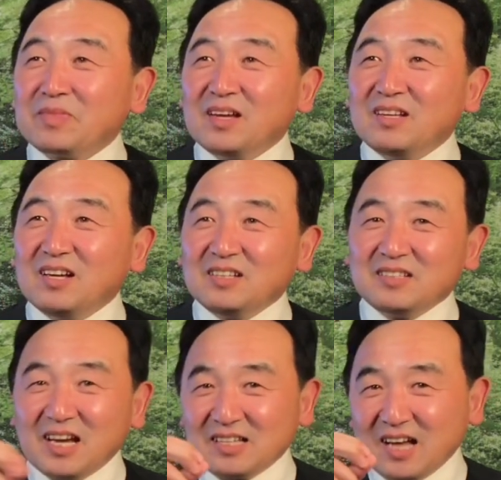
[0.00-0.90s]
呃，
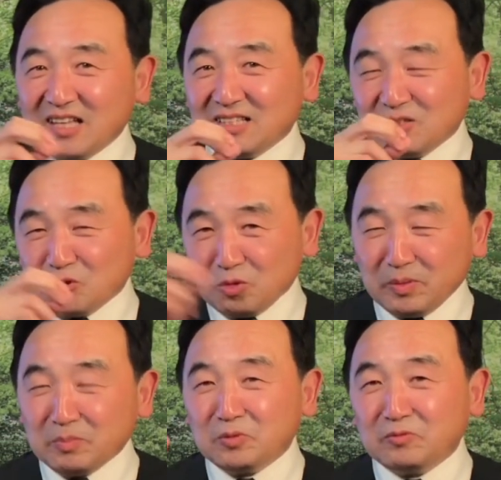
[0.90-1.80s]
在它的说
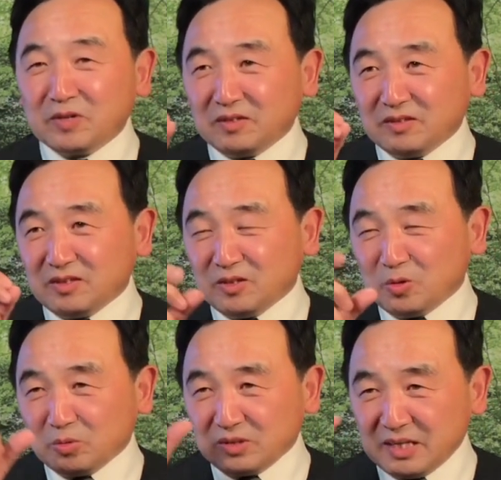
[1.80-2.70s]
明部分
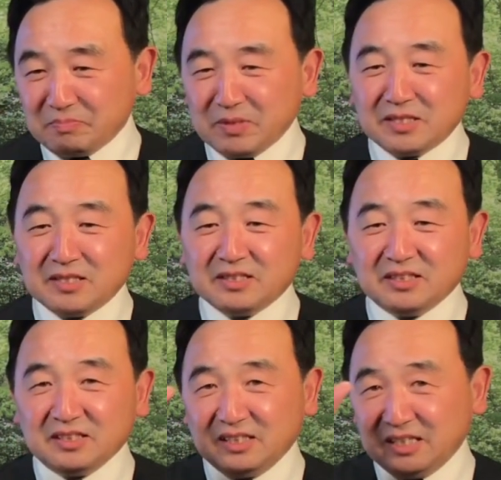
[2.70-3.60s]
有这本期
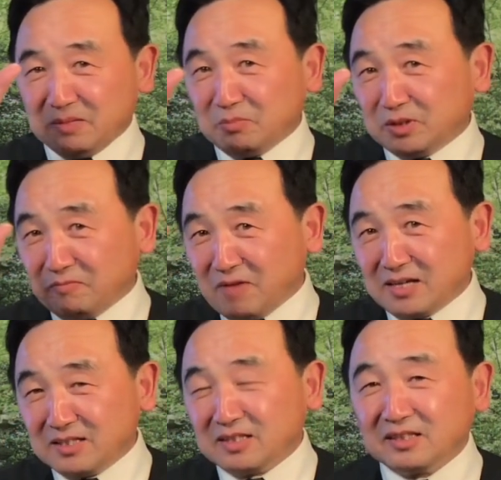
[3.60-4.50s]
节目的
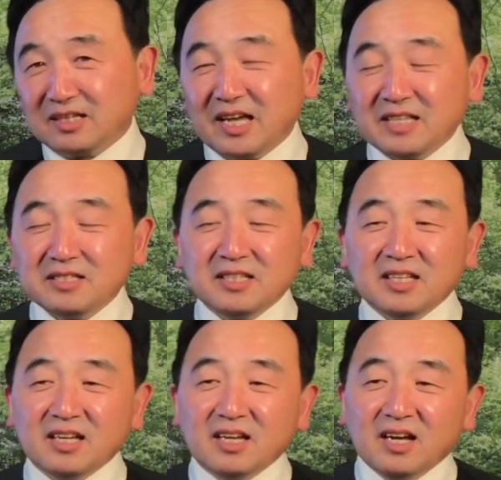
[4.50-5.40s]
完整的连
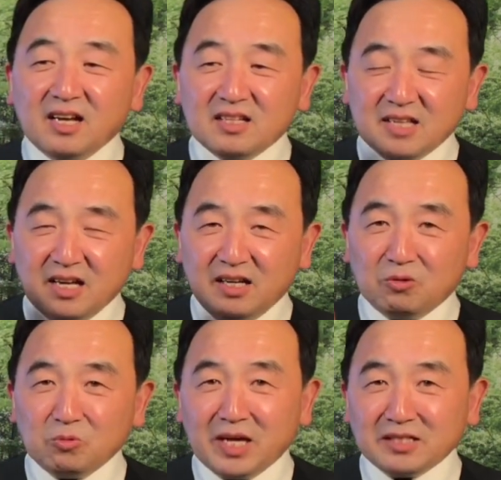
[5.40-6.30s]
接，在
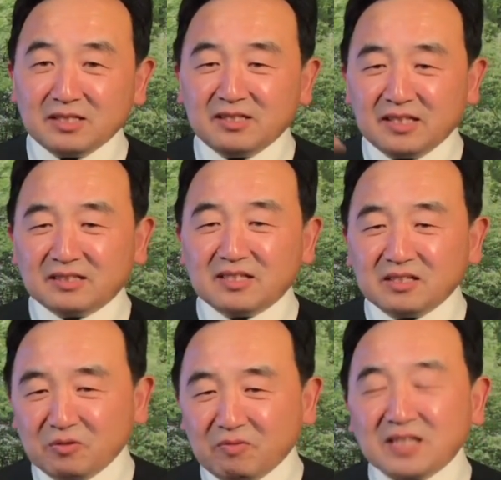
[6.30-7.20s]
留言置顶
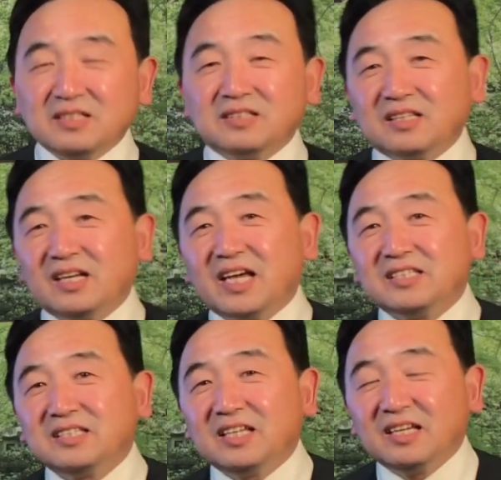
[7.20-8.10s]
上有完整的
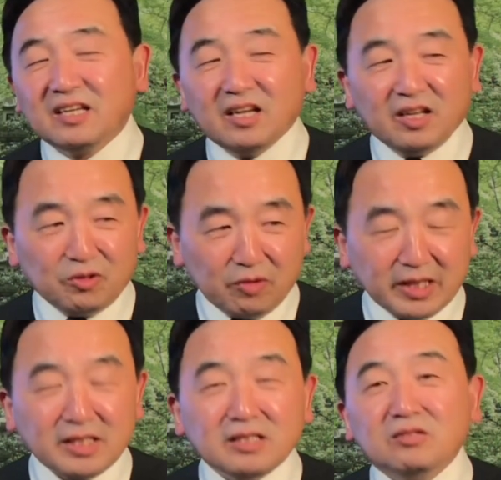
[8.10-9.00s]
连接。
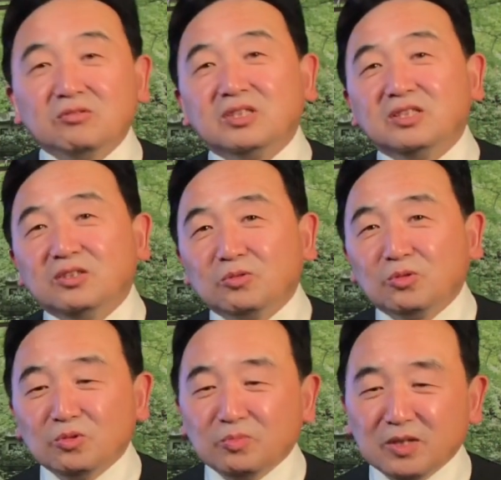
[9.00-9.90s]
原因就是
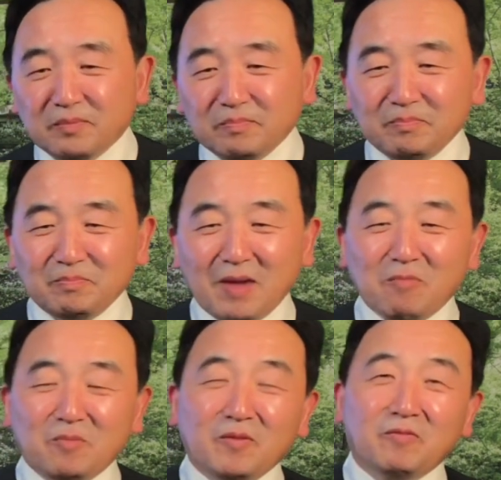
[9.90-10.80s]
YouTube 把
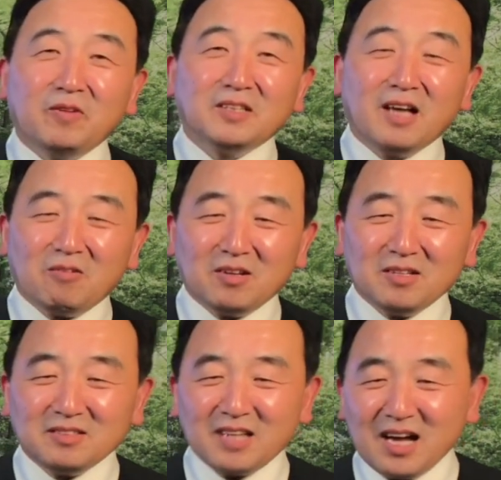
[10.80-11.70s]
我们封掉了。
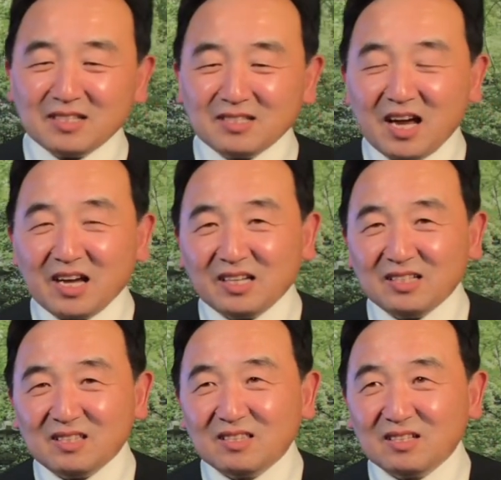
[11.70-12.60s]
那在《
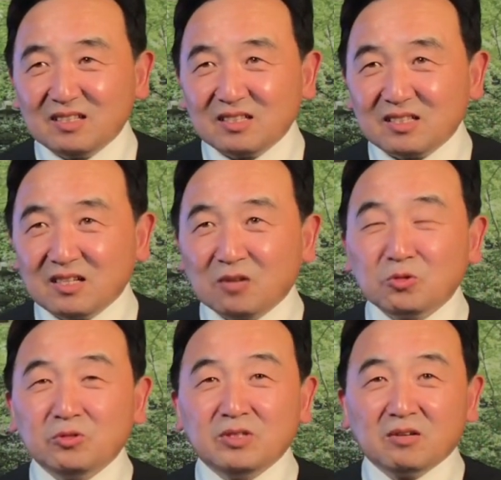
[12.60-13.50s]
实条
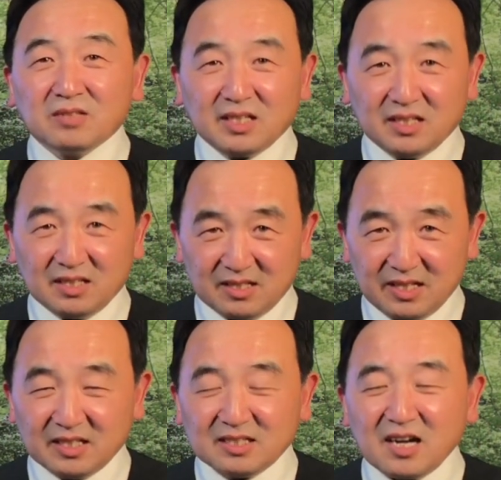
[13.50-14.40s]
聚焦》这个
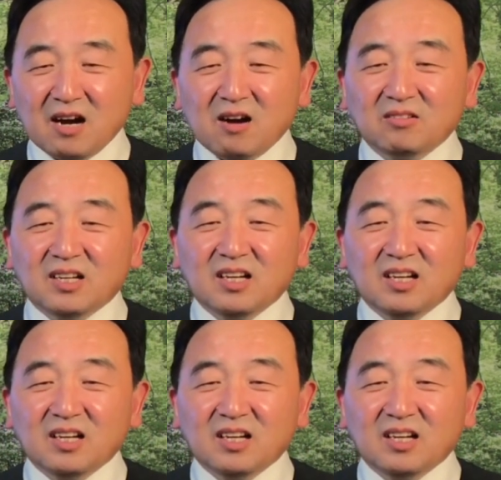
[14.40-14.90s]
这个账号呢，